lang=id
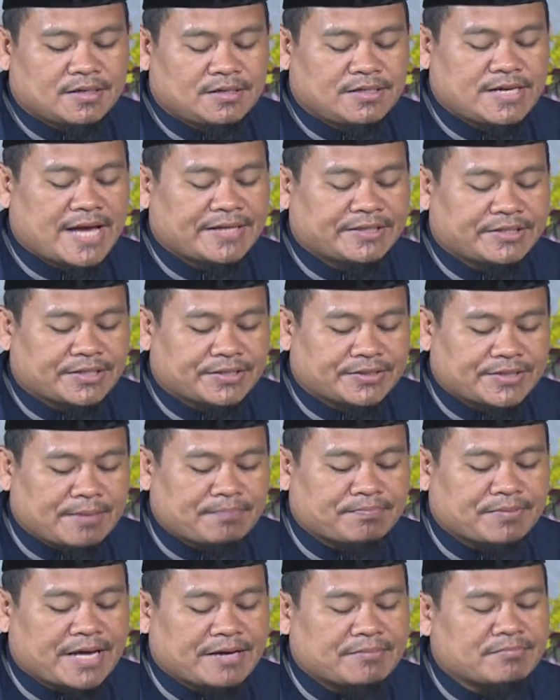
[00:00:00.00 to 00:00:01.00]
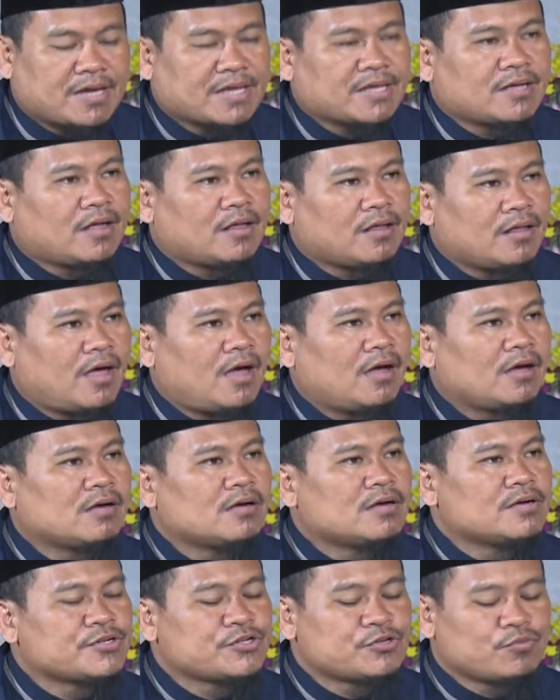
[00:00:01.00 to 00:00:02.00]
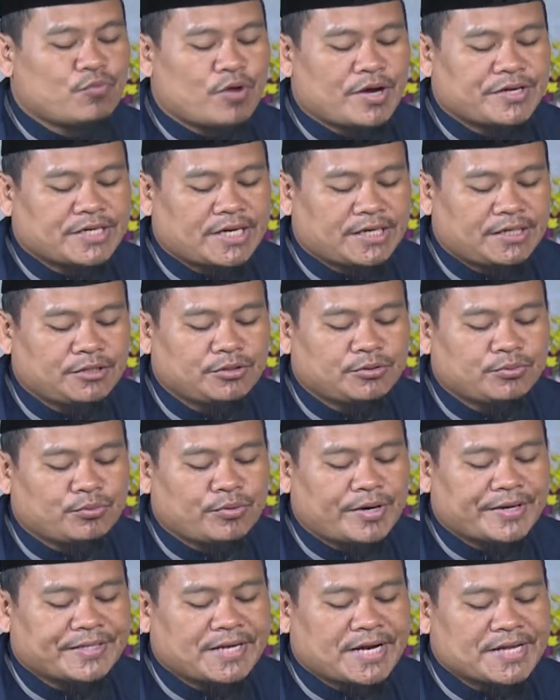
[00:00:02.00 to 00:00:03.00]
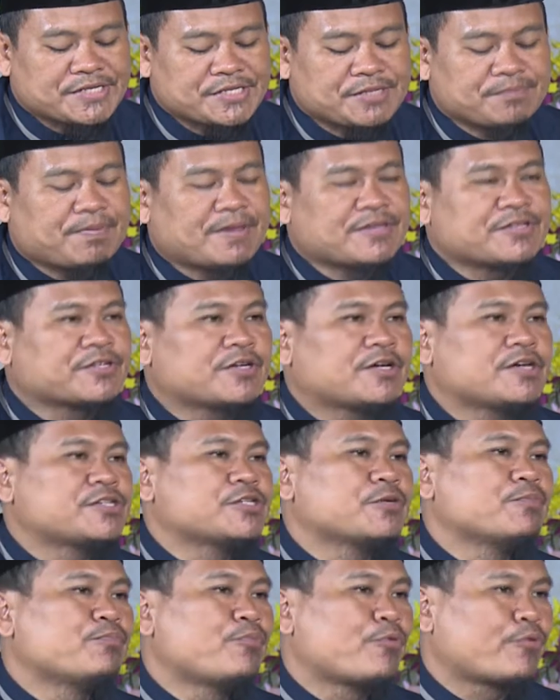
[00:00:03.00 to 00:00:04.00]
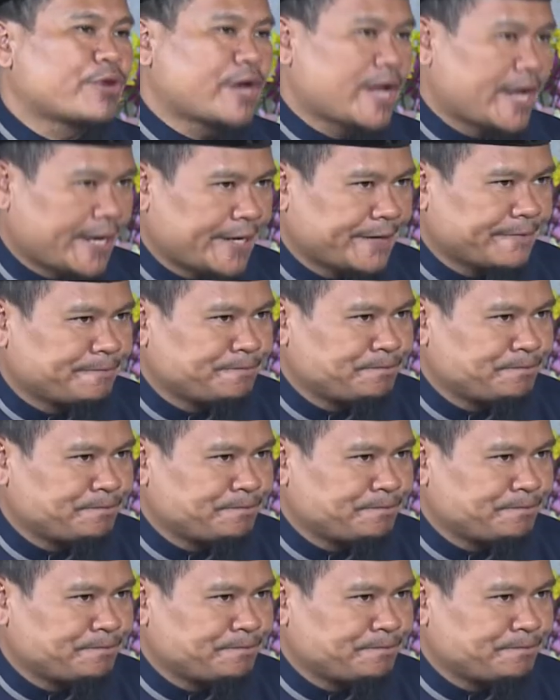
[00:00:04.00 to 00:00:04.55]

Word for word: yang ditetapkan bagi Allah semuanya itu adalah sifat kesempurnaan.